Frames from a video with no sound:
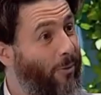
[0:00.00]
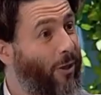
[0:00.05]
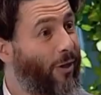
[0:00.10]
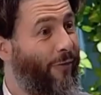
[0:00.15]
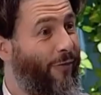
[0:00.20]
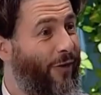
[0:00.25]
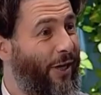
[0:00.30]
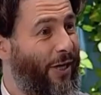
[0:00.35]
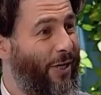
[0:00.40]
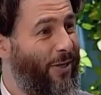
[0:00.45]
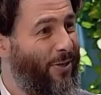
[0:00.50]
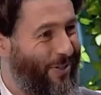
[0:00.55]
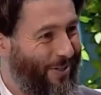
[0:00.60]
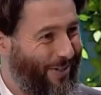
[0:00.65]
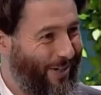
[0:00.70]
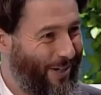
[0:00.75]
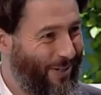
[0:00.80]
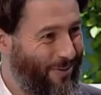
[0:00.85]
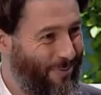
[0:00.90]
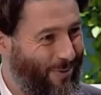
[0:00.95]
যে বয়স
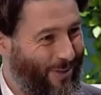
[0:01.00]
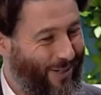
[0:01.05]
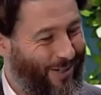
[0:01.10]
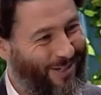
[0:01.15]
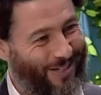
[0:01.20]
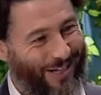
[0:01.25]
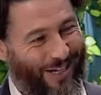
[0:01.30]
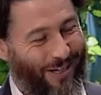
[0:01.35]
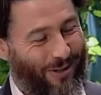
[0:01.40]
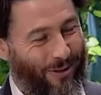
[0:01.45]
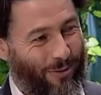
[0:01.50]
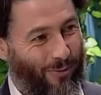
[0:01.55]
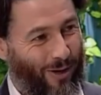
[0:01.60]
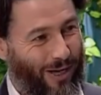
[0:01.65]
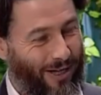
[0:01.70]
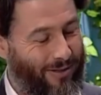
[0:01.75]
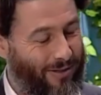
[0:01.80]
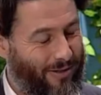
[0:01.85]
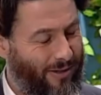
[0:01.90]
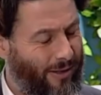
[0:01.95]
পশ্চিমা দেশগুলোতে
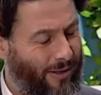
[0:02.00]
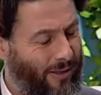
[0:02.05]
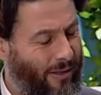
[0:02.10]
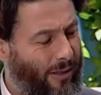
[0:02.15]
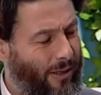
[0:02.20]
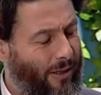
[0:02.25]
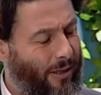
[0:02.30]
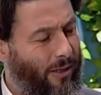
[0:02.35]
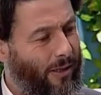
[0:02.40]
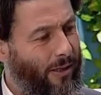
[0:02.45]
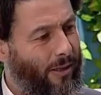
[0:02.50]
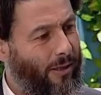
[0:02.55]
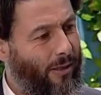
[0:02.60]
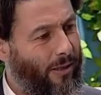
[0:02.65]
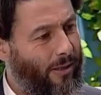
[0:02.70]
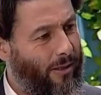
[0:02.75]
এভাবেই বলা হয়